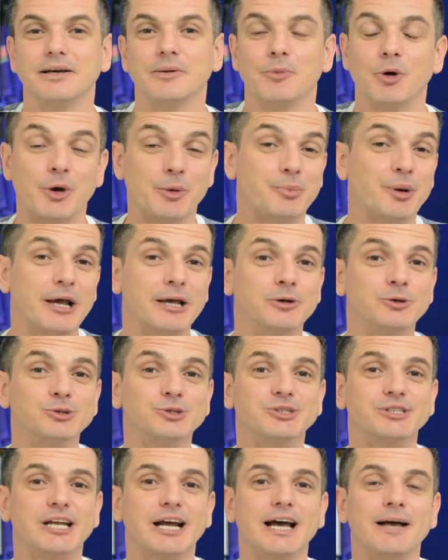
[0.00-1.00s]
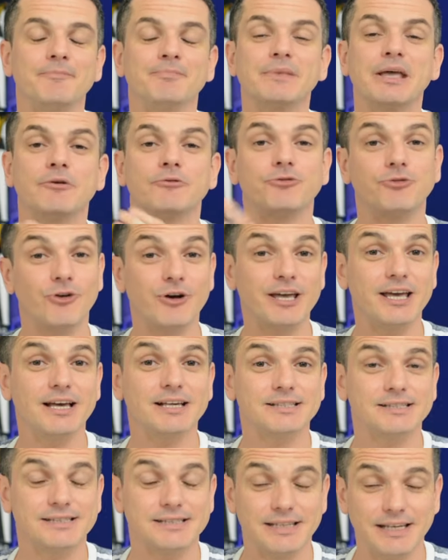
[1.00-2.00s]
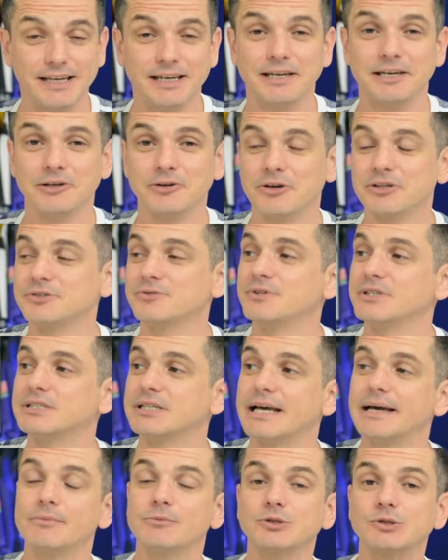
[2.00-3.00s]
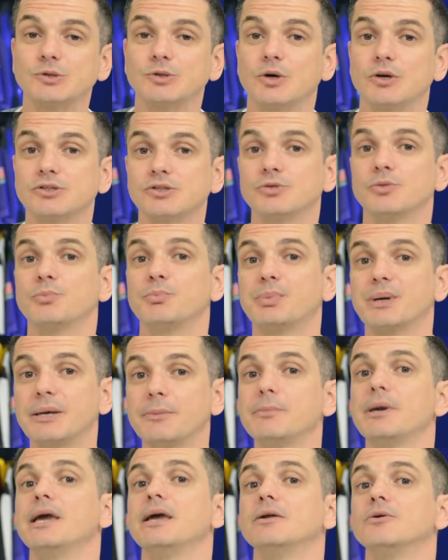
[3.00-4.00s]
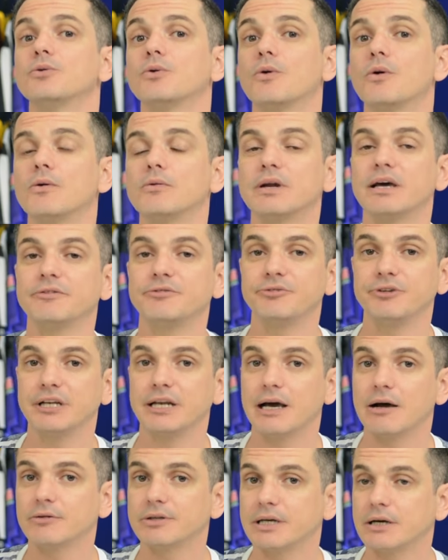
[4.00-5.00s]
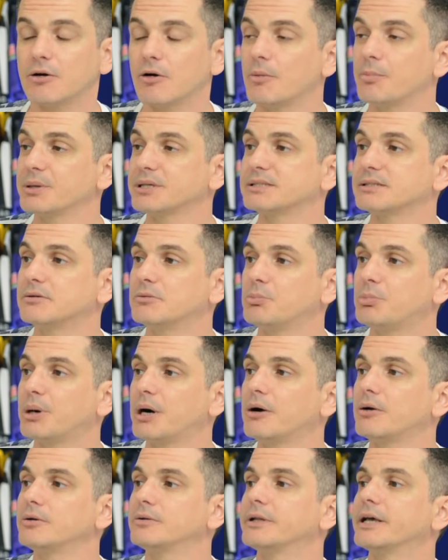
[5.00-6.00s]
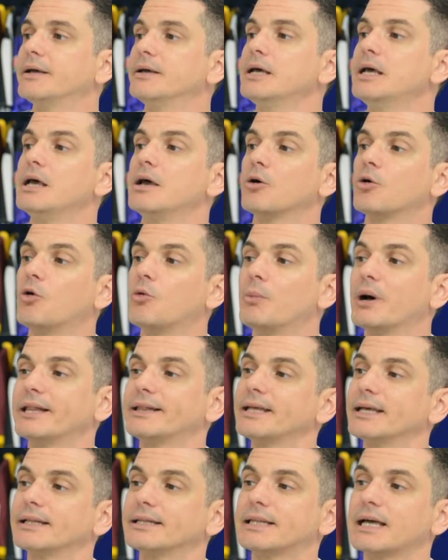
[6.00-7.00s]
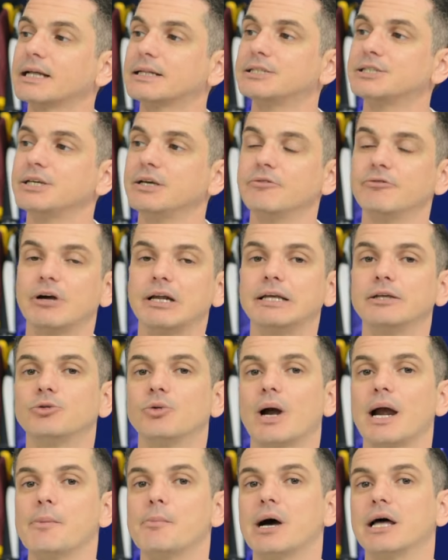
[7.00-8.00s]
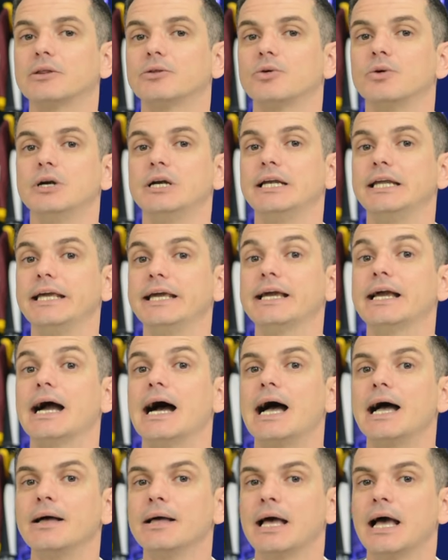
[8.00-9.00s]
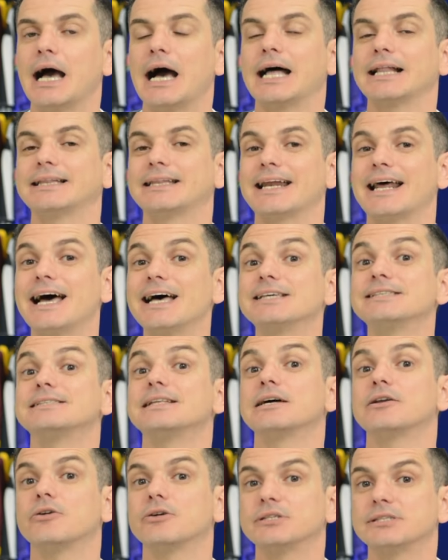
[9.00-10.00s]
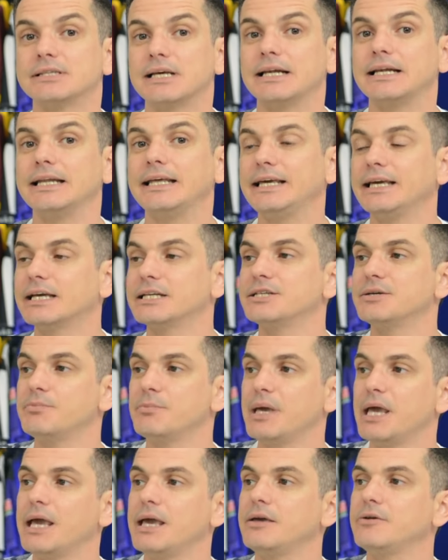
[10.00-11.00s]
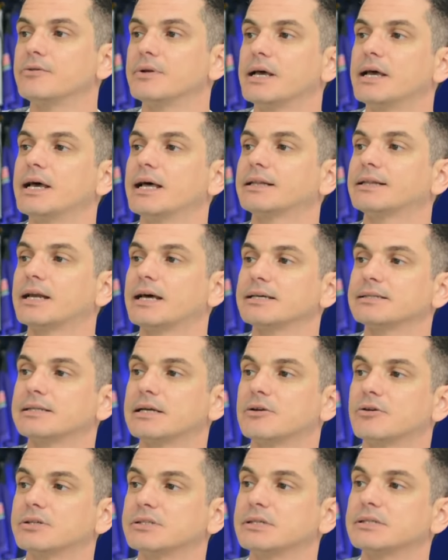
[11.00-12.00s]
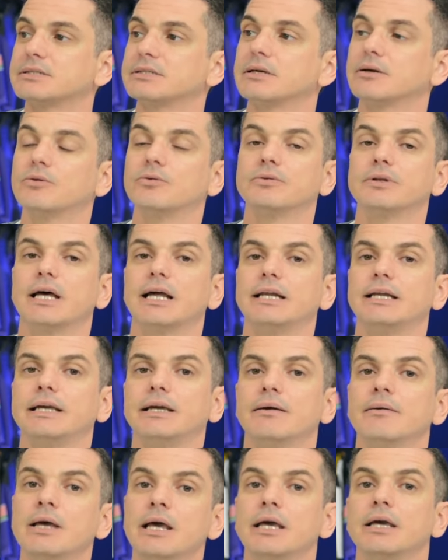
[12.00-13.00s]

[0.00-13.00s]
Bom, e para ilustrar, foi assim que nós fizemos o nosso primeiro gol na final da Copa São Paulo, né? Com uma tentativa ali do armador ligar atrás da nossa linha de meio, né? Atrás da nossa segunda linha,